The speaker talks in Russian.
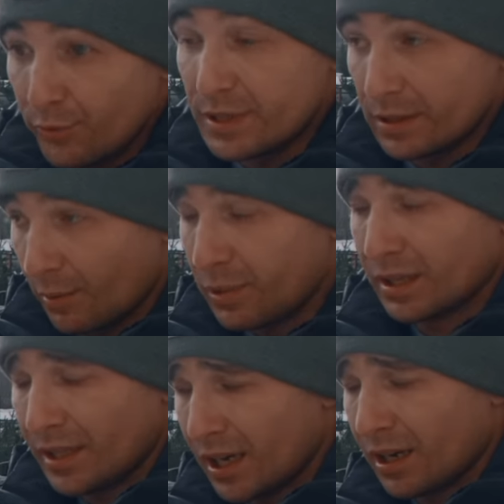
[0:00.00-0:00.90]
увидел, я
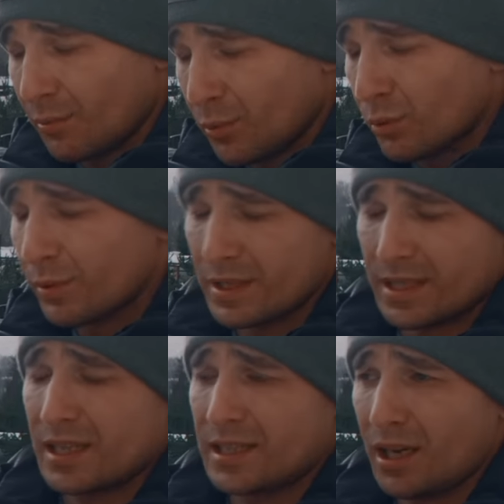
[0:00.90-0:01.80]
благодаря как бы
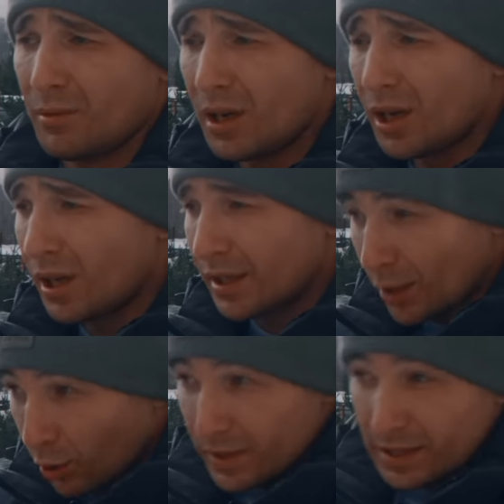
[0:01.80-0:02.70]
статьям,
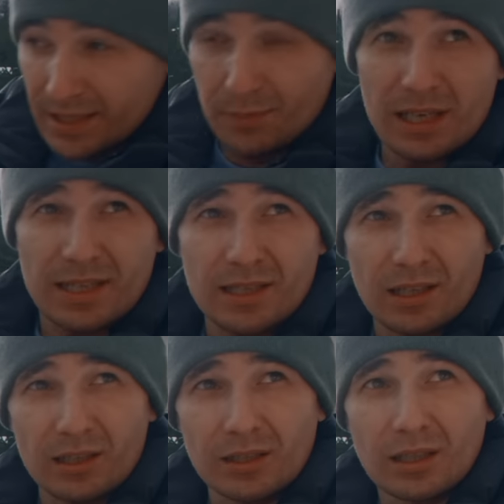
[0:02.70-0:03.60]
я увидел себя со
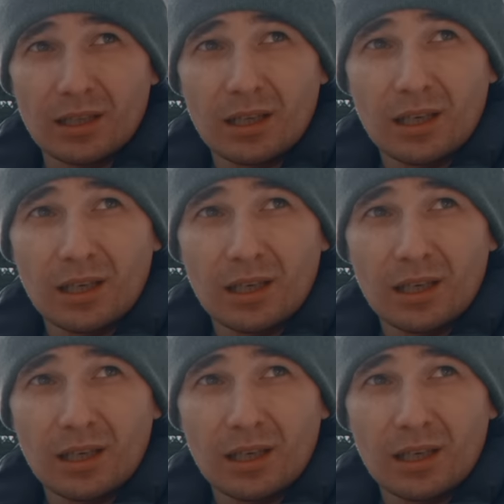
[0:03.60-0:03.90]
стороны.